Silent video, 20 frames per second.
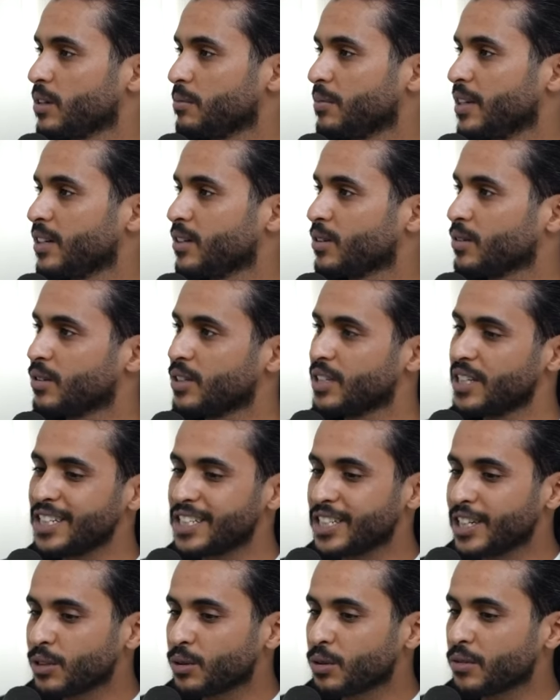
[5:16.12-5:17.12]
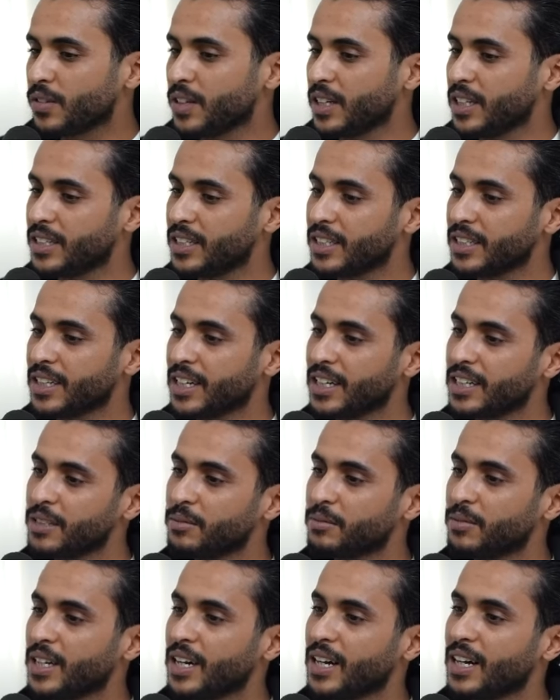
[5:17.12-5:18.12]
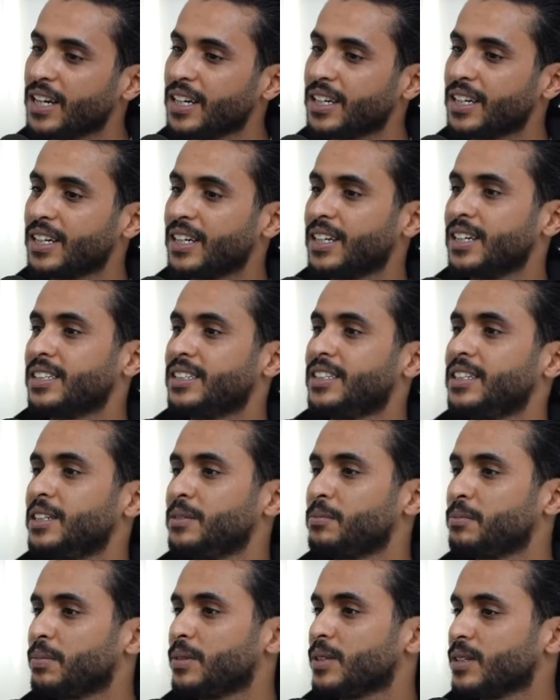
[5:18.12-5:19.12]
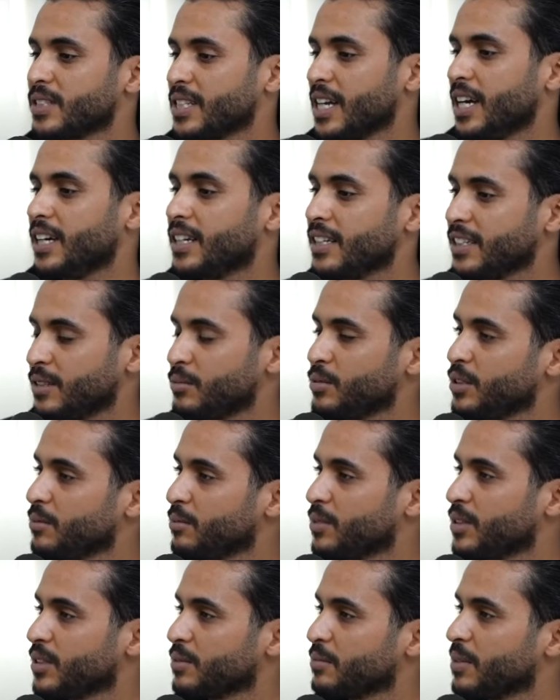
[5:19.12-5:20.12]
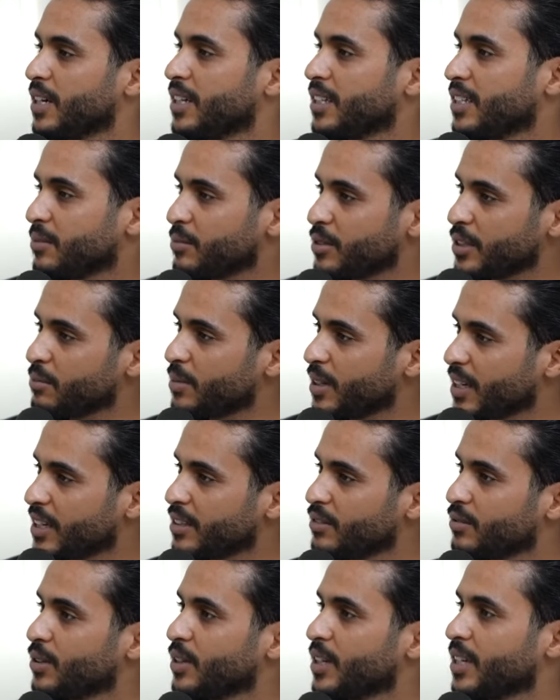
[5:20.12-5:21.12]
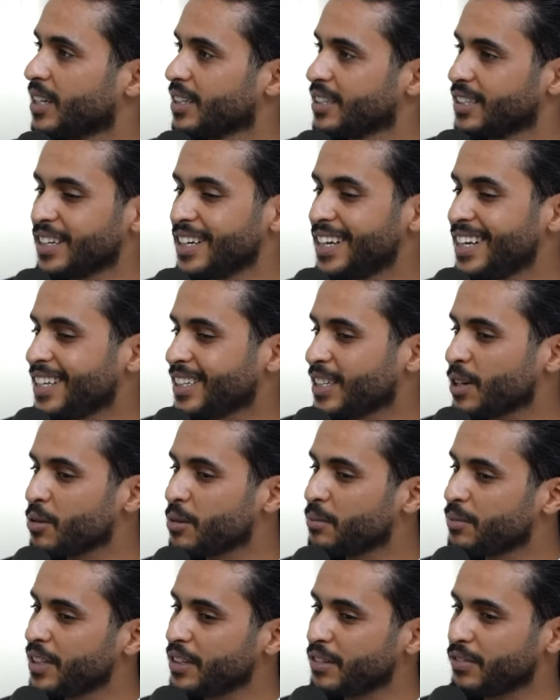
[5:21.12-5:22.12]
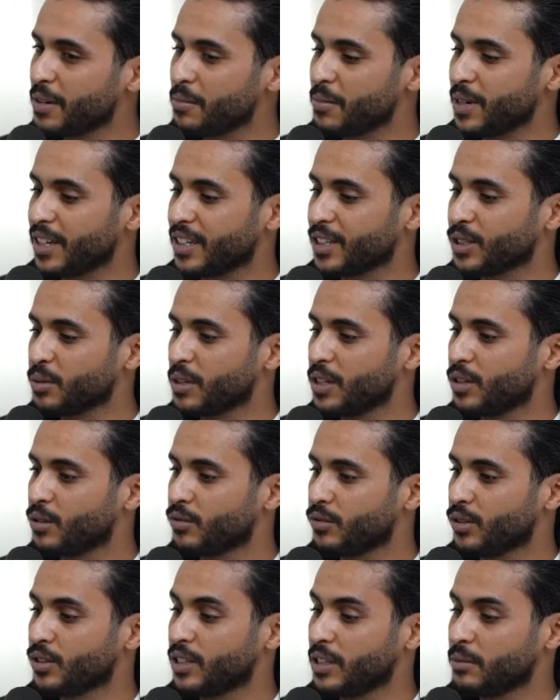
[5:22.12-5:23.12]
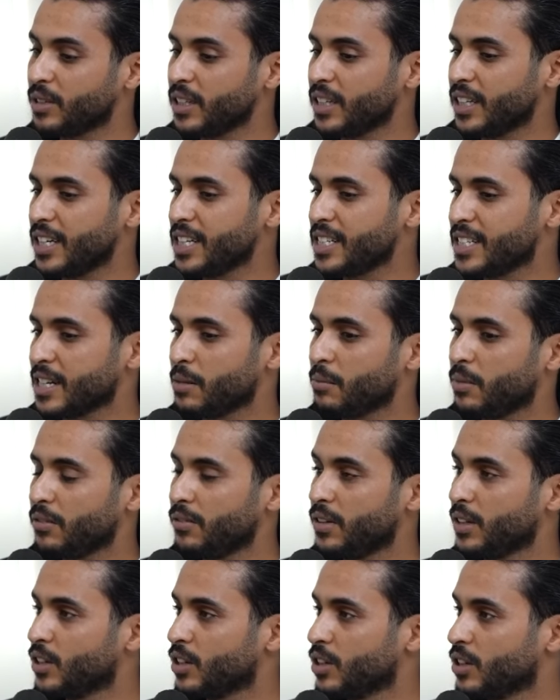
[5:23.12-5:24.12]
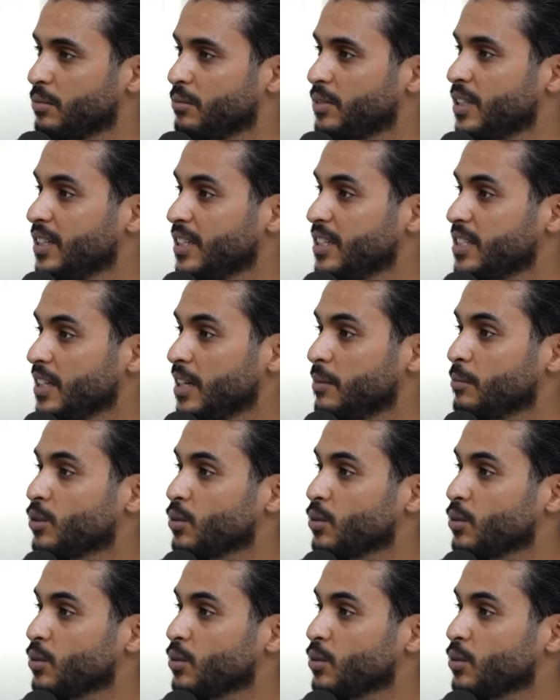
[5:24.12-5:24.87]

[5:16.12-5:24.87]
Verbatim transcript: قبلنا كل شيء شدوا في لي ديتاي نتاع تريب صحراء تمشي بالجمل تمشي بال كات فو كات بدات فما كشويه نوفوتي بدات الناس تبع في الكوم بدات الناس تحب